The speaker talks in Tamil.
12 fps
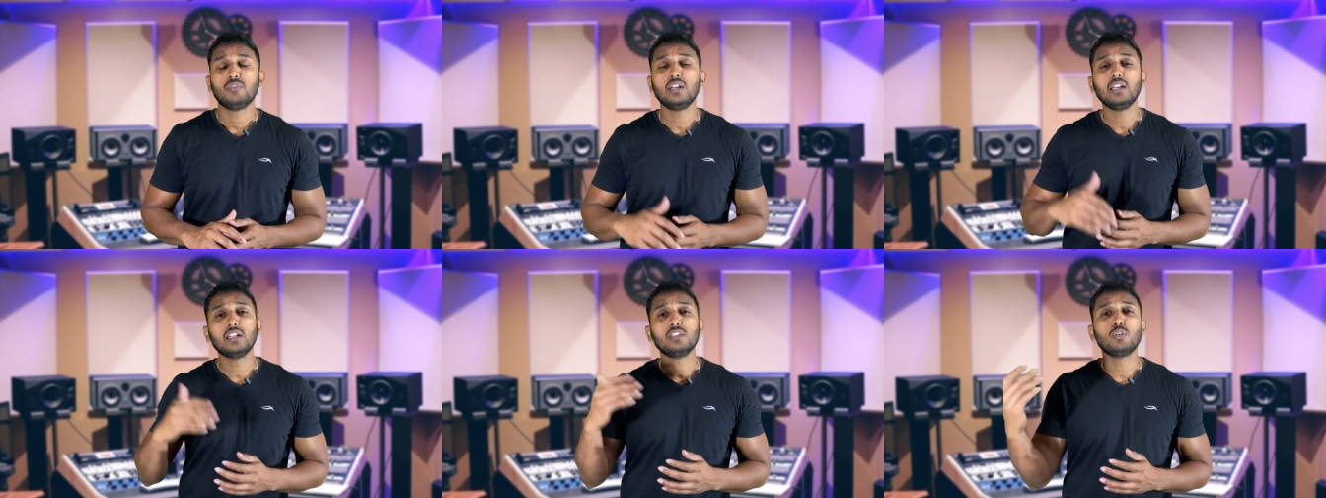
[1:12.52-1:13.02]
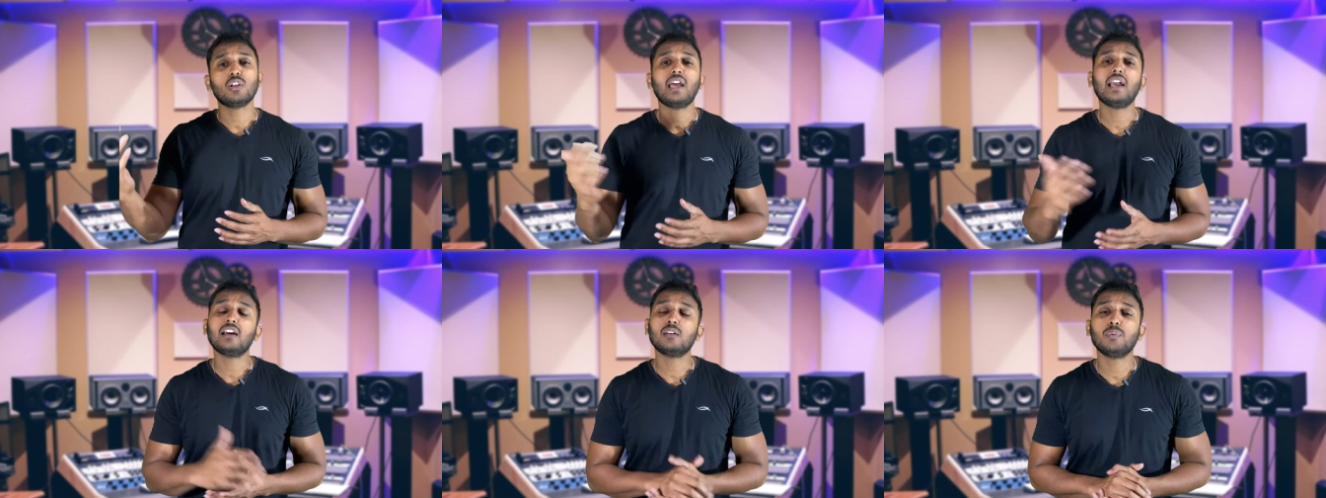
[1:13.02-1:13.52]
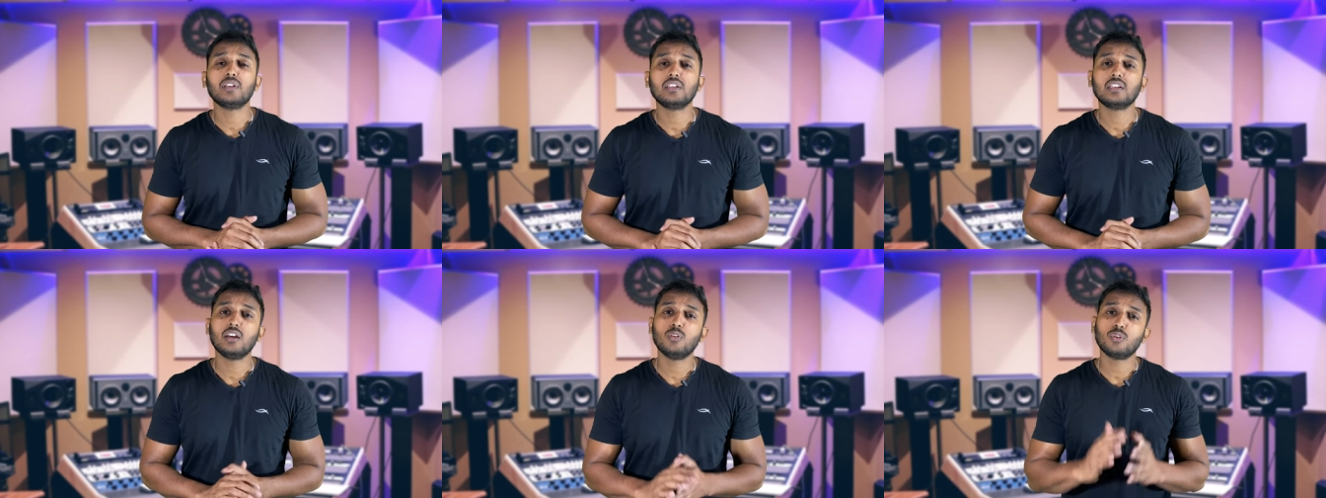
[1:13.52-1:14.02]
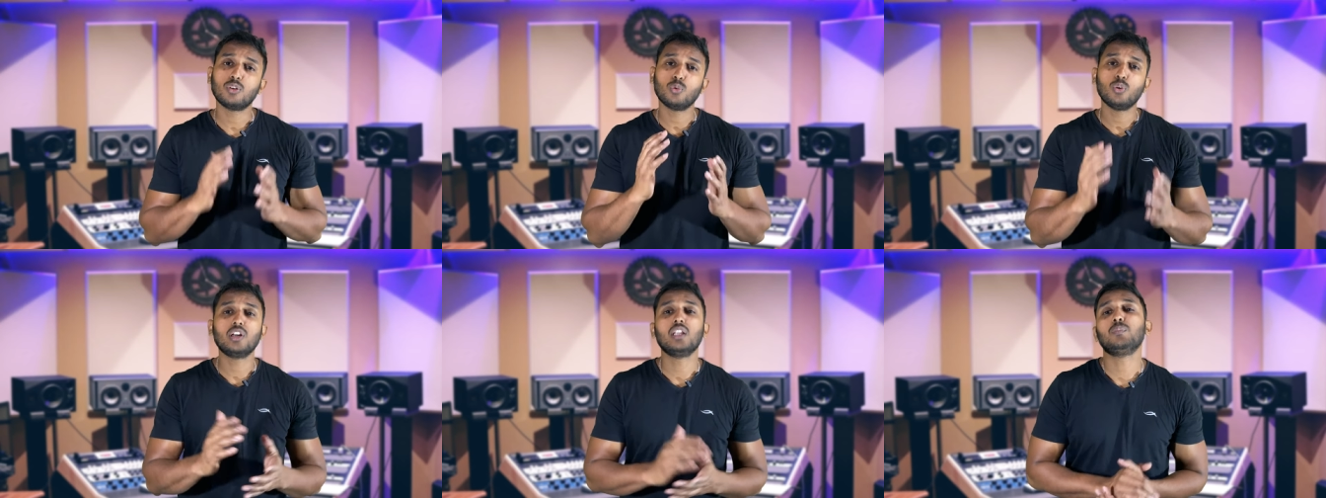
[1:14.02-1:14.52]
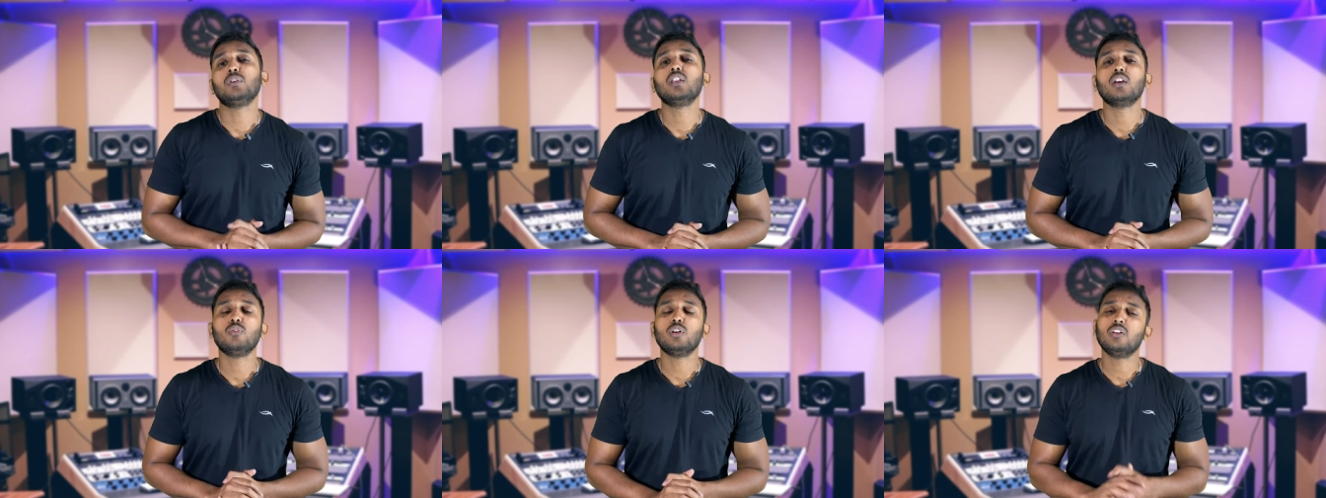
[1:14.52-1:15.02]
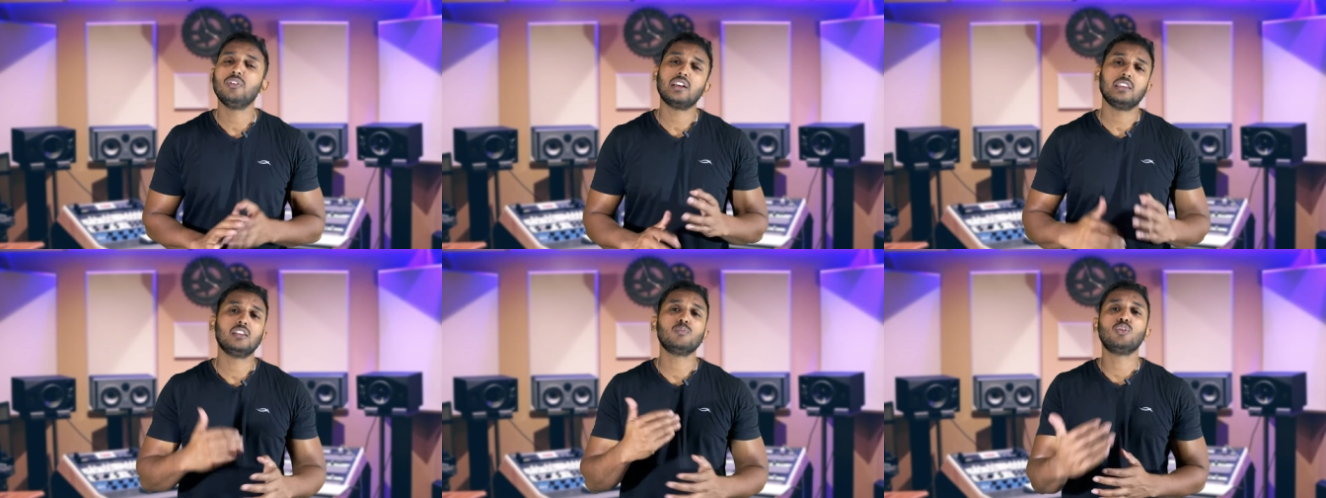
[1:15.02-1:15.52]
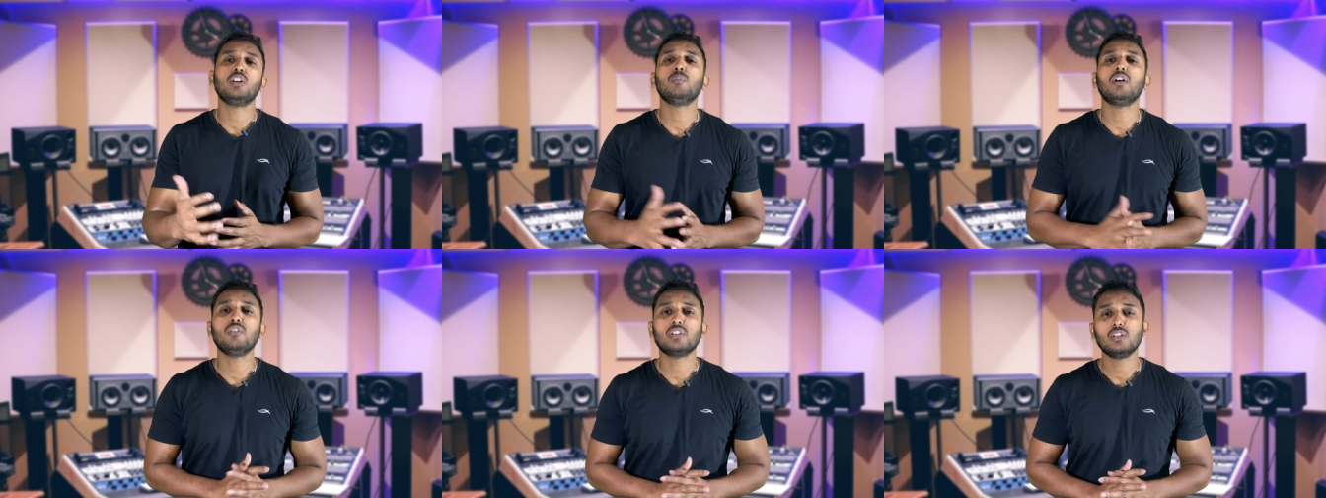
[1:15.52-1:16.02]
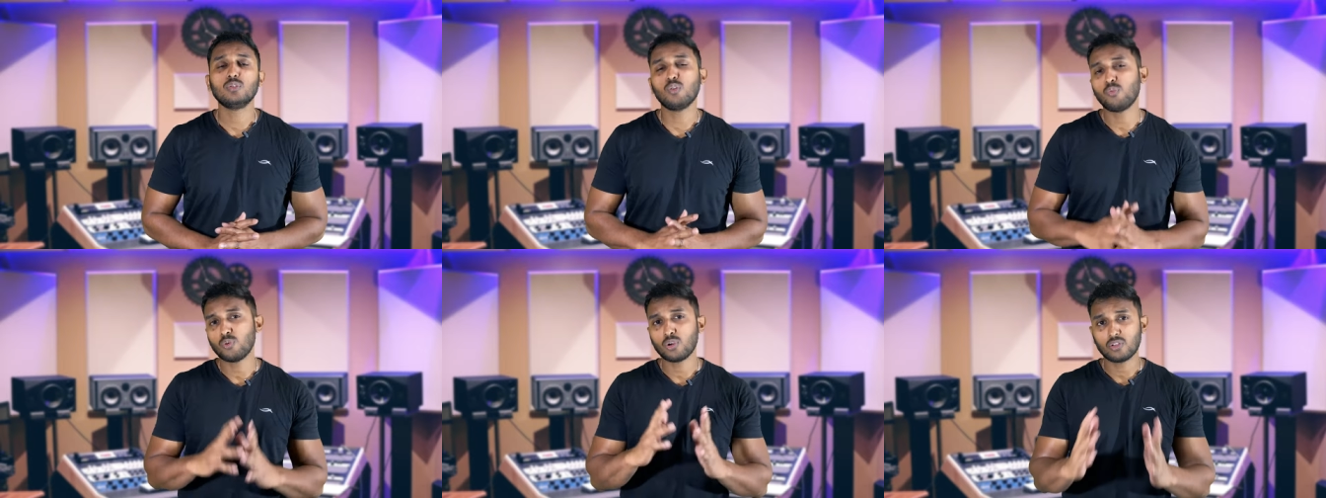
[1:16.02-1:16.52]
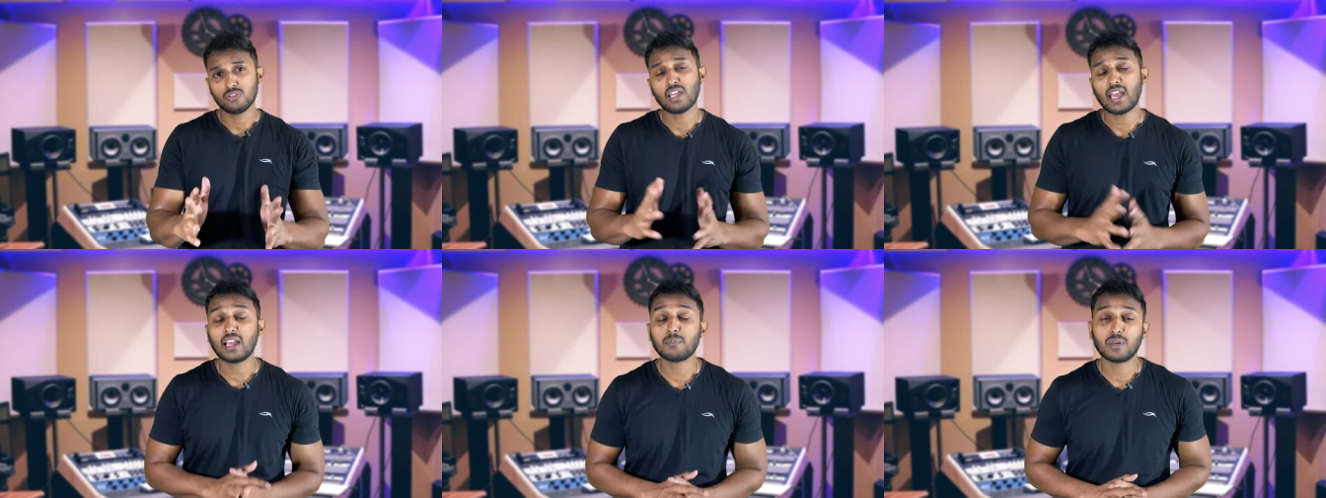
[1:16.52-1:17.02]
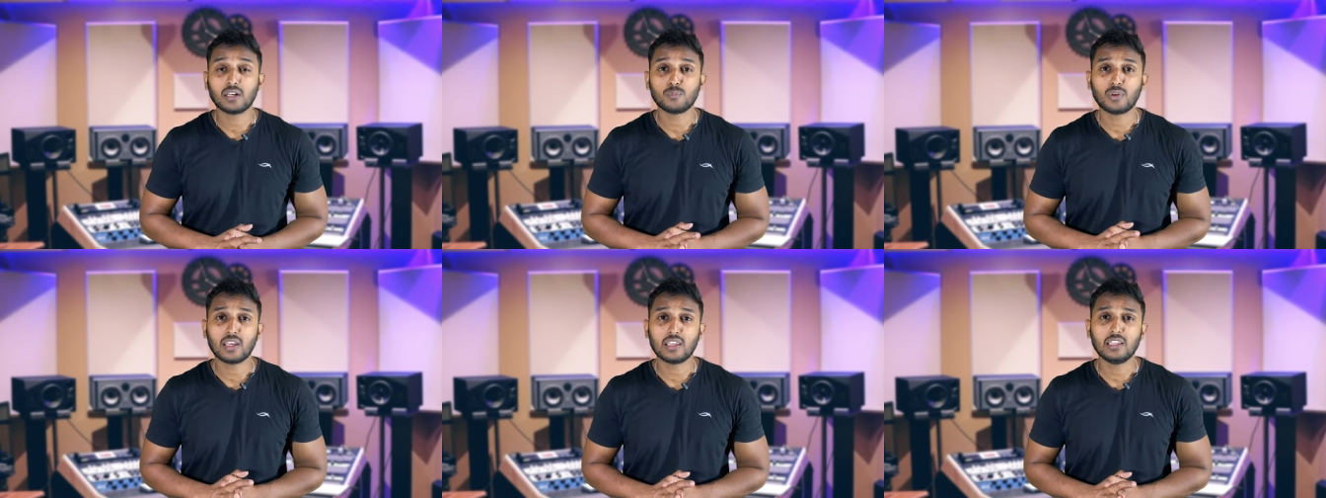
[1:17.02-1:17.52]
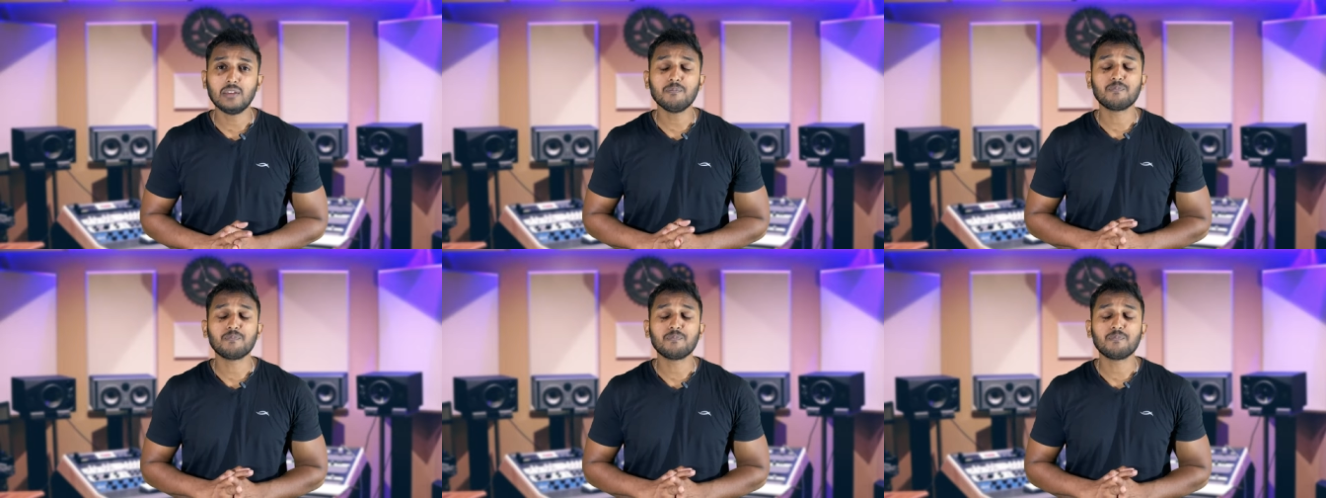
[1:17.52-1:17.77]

வெளியிலேருந்து ஒரு ஹேக்கர் பார்த்தீங்கன்னா உங்களோட ஓடிபி வழியாவோ இல்லை வேறு எந்த மொழி மூலயமா வந்து உங்கள் ஃபோனை வந்து ஹேக் பண்ண முடியாது